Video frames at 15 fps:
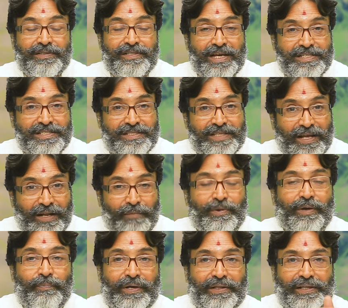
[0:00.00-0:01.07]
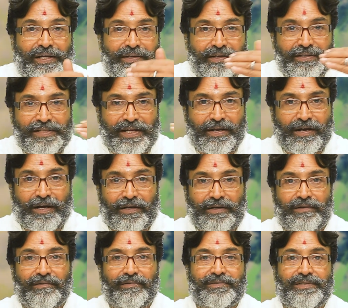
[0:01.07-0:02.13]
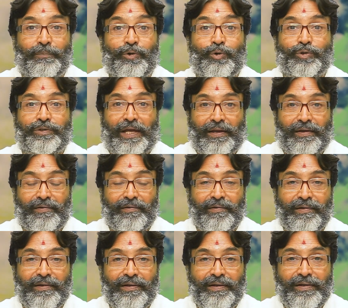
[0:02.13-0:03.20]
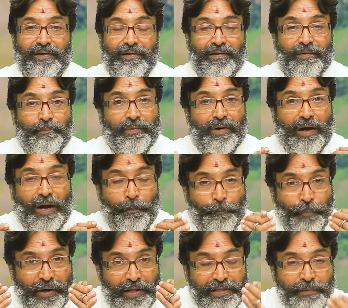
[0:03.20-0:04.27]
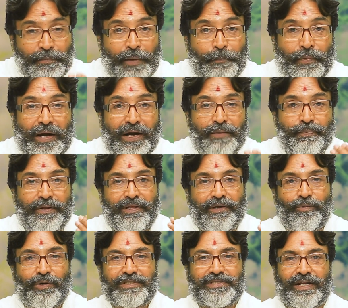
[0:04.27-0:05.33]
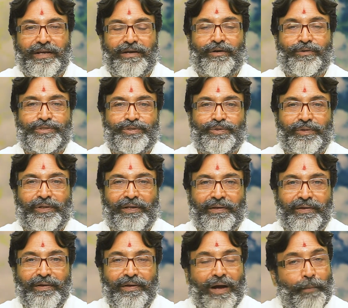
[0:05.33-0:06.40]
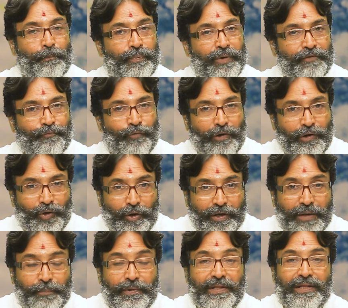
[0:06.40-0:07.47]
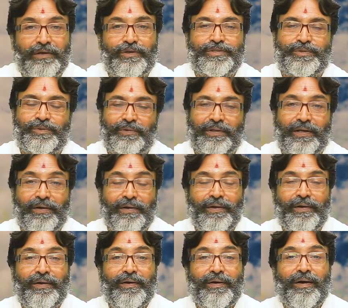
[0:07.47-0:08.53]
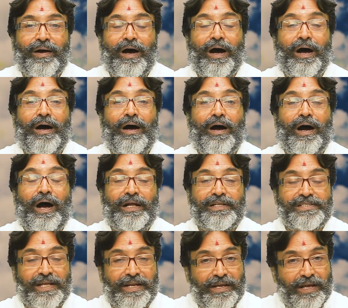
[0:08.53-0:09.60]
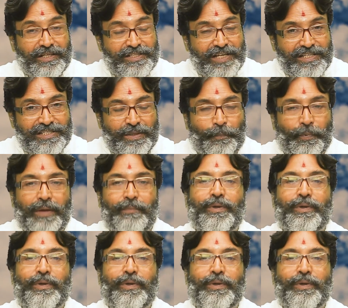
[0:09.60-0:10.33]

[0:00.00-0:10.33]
చేస్తేనే మీకు మిగతా అన్నీ సరిగ్గా సమకూరుతాయి అప్పుడే మీకు ప్రాణిక్ బ్రీదింగ్ కూడా సరిగ్గా వస్తుంది అప్పుడే ఫుల్ యోగిక్ బ్రీదింగ్ వస్తుంది అది సరిగ్గా చేసినప్పుడే